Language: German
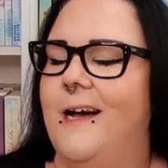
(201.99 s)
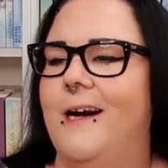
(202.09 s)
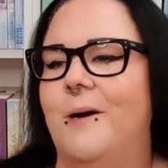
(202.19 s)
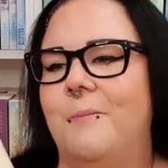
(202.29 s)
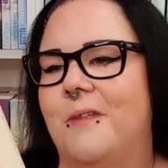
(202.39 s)

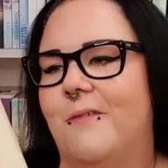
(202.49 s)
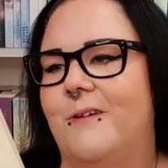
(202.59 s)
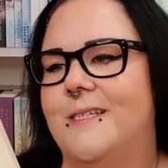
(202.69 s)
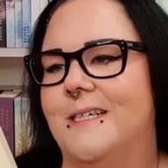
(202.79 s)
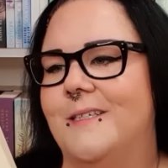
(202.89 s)
Ähm, ich
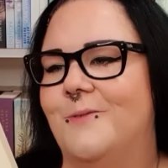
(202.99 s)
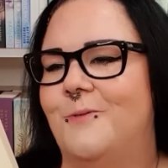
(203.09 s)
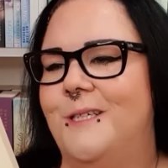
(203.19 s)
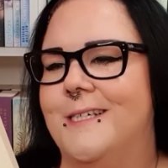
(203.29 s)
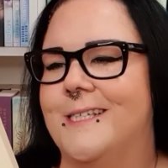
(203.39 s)
finde es halt
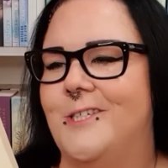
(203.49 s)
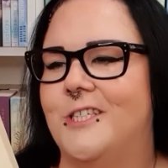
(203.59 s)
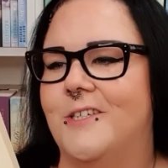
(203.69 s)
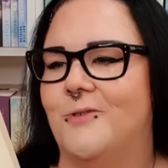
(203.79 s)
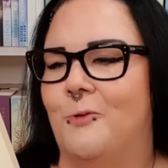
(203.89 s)
cool, dass die
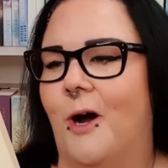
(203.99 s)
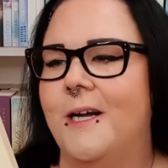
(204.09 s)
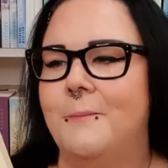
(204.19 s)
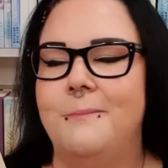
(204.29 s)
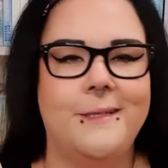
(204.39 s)
Stadt
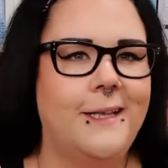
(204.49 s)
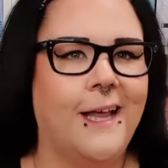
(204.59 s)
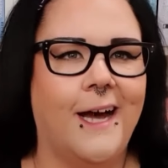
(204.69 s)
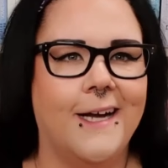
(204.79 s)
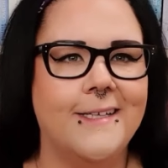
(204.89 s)

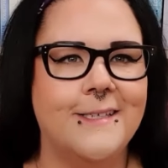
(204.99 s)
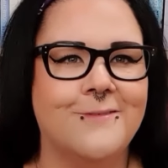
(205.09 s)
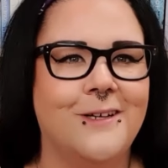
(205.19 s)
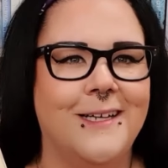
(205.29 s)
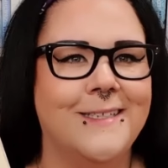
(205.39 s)
Rockabille
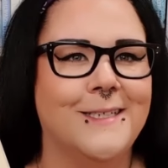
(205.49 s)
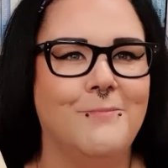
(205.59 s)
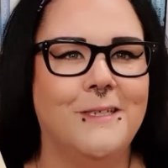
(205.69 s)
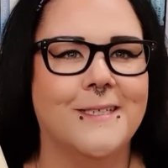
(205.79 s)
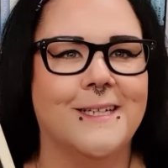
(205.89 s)
heißt. Vielleicht
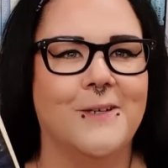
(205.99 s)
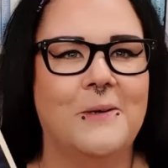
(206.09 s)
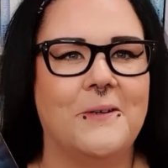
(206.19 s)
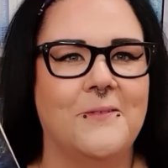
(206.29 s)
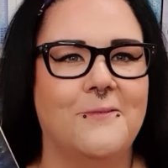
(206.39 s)
gibt es da
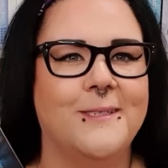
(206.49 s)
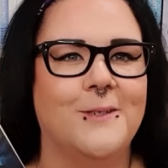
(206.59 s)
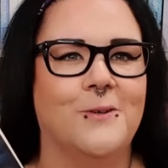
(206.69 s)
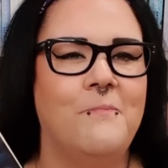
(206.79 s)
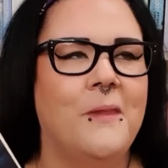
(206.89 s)
noch irgendwie
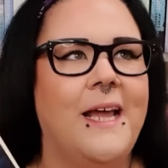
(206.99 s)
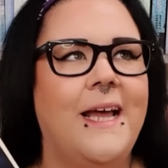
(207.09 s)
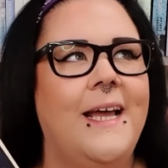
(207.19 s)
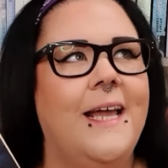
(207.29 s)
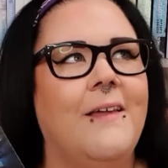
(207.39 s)
so,
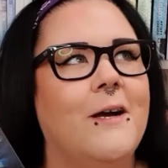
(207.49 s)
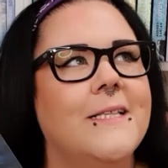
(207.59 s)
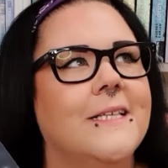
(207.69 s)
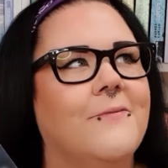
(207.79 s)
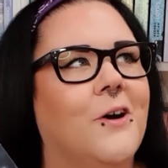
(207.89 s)
ich
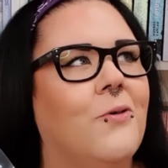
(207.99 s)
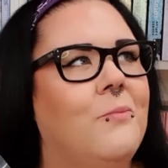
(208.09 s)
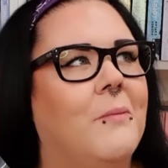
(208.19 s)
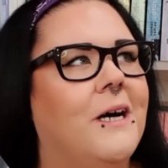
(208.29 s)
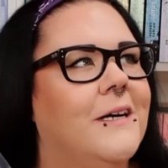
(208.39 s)
weiß nicht
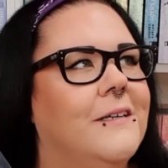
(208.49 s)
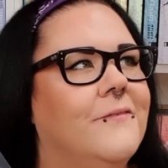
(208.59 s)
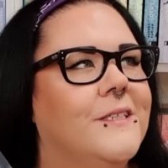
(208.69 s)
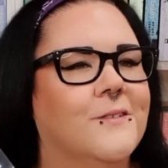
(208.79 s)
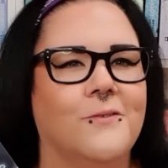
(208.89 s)
warum, aber
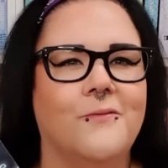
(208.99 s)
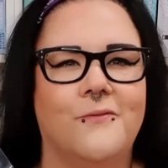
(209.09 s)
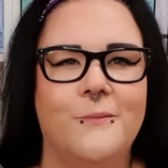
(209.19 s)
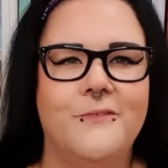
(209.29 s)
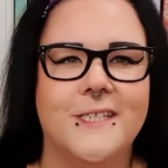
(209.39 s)
irgendwie so
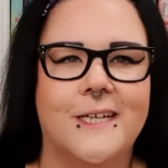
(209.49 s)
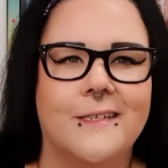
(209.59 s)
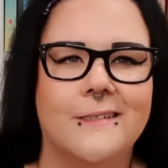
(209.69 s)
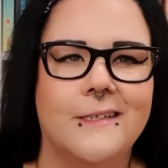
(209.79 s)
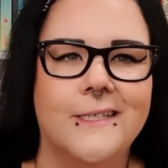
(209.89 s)

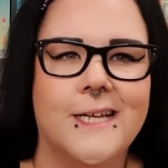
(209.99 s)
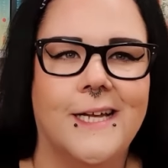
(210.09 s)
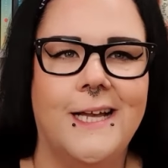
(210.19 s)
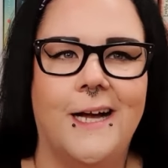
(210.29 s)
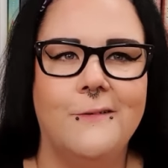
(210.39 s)
50er, 60er
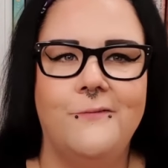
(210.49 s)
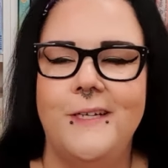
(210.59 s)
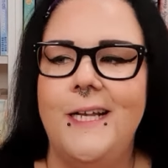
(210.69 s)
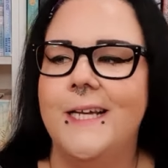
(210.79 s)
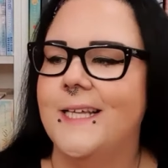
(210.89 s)
Jahre
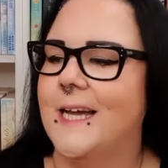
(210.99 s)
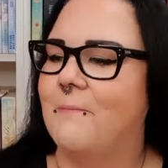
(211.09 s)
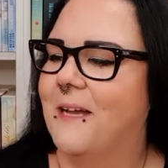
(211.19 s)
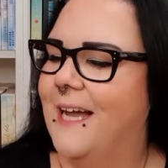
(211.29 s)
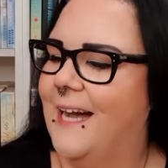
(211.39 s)
Feeling. Ich
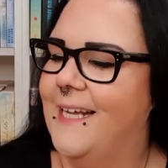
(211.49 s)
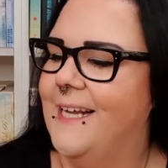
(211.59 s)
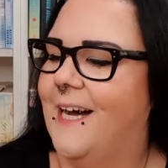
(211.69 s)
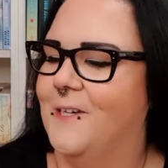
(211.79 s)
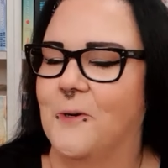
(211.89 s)
habe
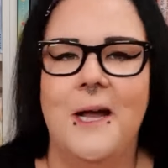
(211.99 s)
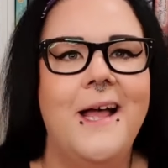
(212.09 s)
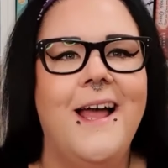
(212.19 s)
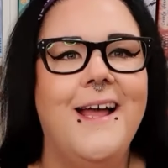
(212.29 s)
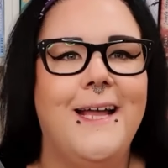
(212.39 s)
keine Ahnung.
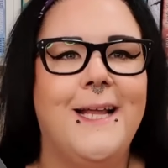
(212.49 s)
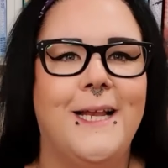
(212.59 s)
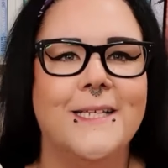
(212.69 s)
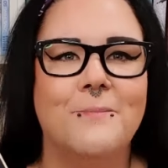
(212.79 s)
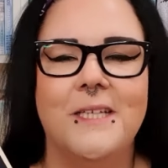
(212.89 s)
Ich
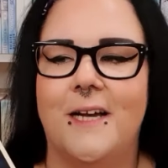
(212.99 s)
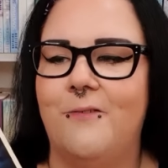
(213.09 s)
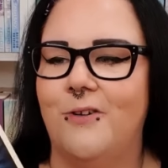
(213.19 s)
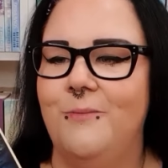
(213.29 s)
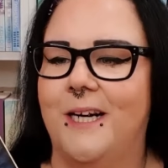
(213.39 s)
lasse mich
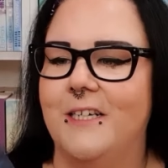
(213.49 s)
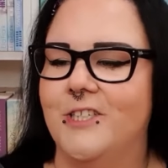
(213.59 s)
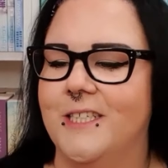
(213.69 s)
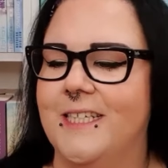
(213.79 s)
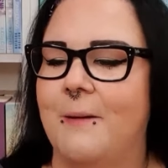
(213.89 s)
einfach
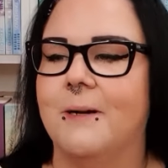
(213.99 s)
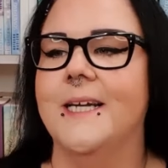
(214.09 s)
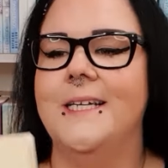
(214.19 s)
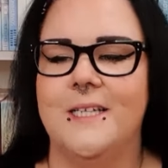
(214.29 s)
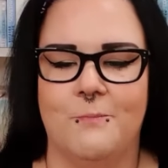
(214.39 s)
überraschen. Ich habe
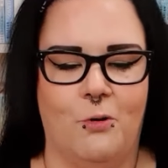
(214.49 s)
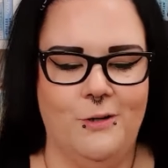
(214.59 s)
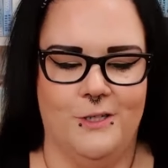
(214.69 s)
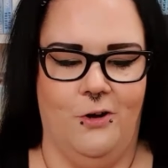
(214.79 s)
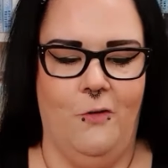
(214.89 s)
richtig
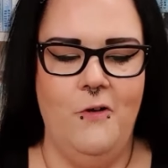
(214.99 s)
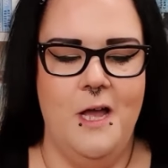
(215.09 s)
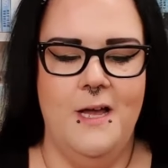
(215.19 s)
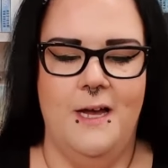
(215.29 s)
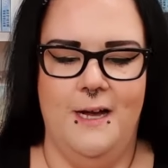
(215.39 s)
Bock drauf.
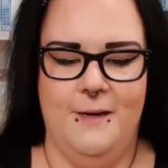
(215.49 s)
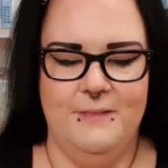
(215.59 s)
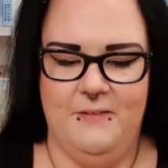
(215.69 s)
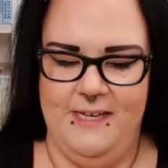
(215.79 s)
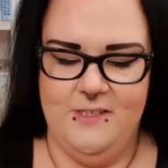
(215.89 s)
Ähm,
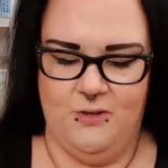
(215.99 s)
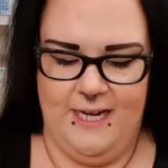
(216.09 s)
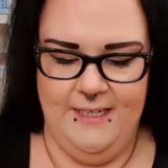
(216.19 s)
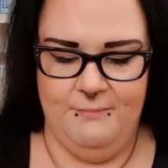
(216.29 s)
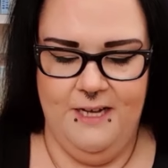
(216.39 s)
ich weiß auch
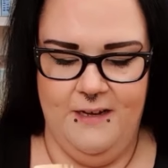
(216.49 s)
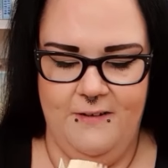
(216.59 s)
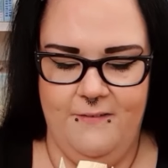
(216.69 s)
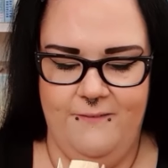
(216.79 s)
gar nicht mehr,